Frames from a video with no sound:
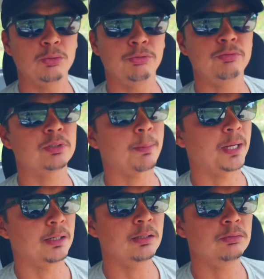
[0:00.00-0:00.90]
Eu vivo
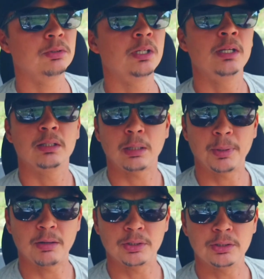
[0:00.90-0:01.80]
trabalhando,
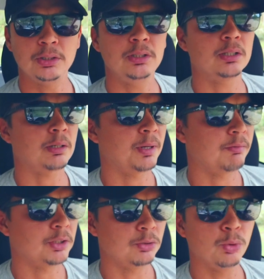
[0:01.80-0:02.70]
trabalhava de dia,
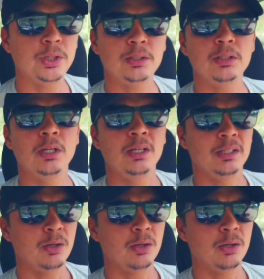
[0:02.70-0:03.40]
trabalhava de noite.